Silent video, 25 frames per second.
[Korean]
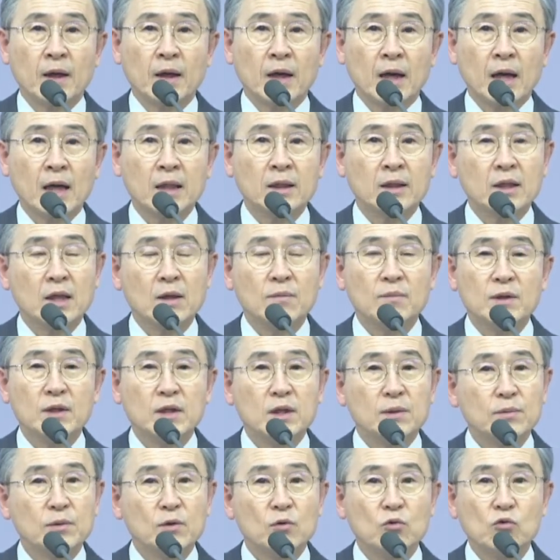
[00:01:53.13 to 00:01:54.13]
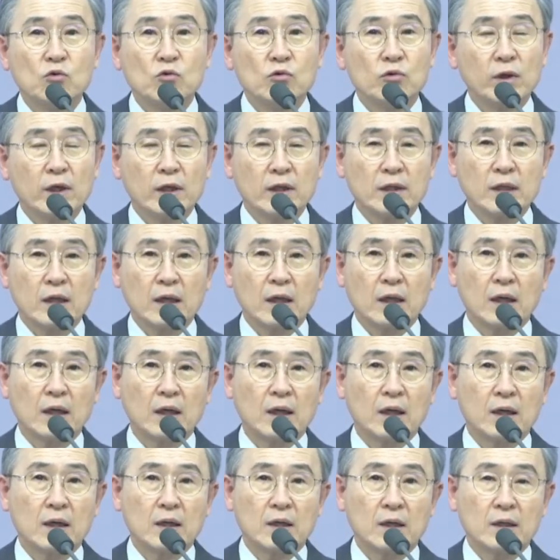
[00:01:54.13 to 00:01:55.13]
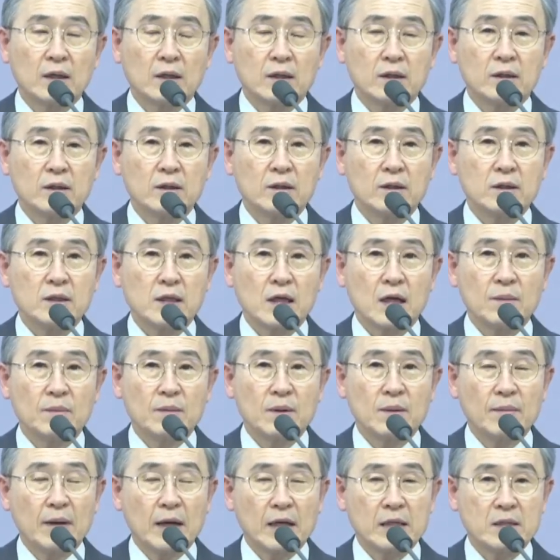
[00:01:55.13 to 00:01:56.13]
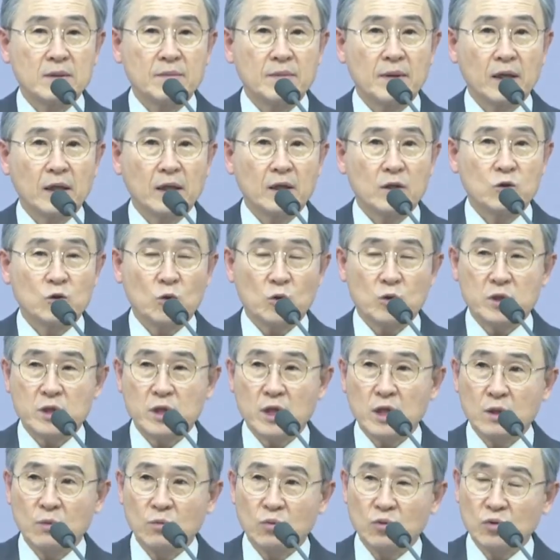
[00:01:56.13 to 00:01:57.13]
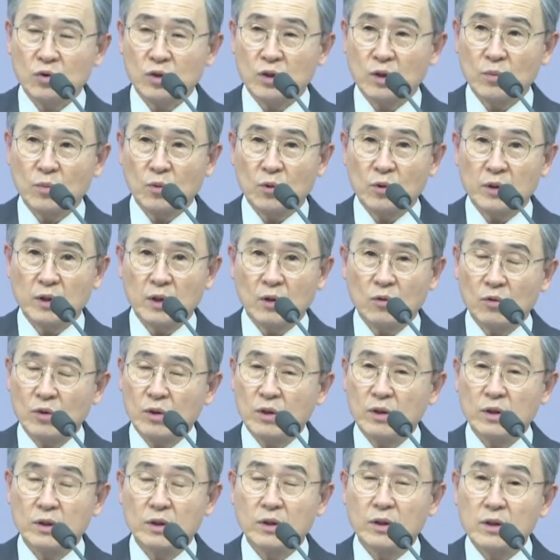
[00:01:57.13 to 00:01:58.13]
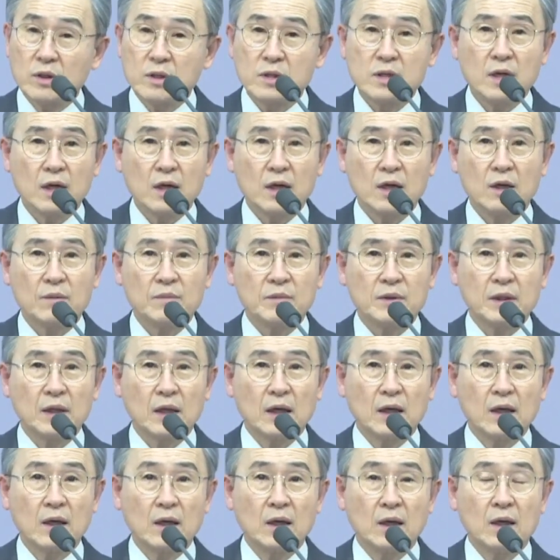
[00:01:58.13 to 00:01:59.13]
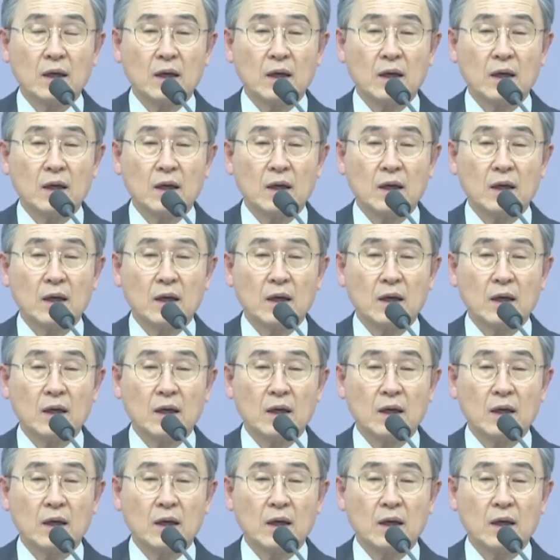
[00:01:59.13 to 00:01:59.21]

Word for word: 한때 믿음이 훌륭했다가 그 삶의 마지막이 좋지 않은 분들을 볼 때 우리는 그런 생각을 합니다.